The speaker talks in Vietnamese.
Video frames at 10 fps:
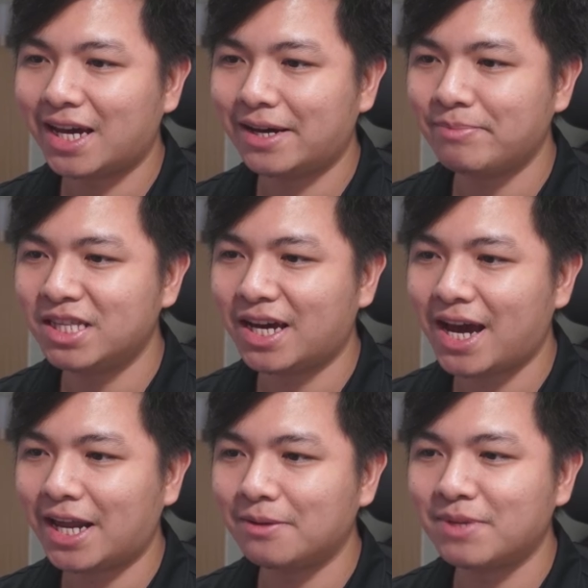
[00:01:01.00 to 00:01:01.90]
bước thứ
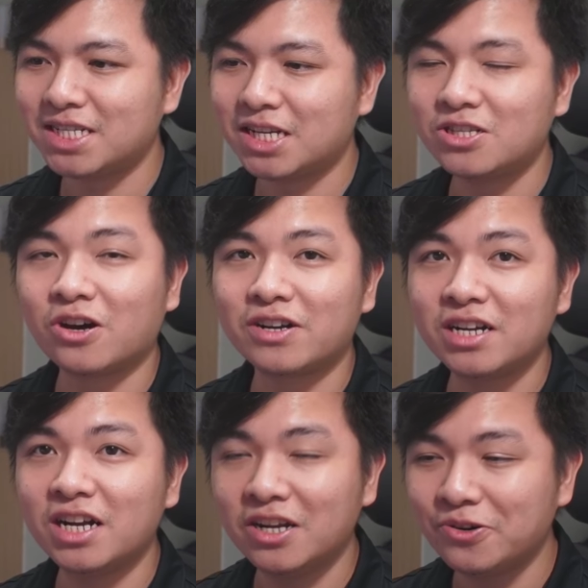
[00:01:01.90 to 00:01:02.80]
hai chúng ta sẽ chọn
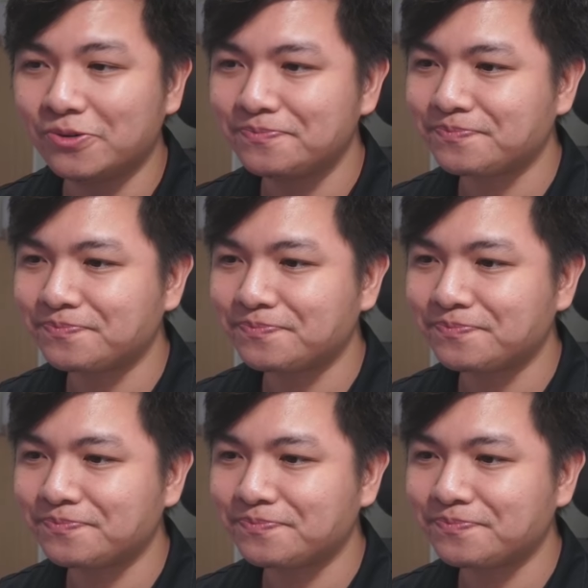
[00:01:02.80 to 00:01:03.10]
nơi lưu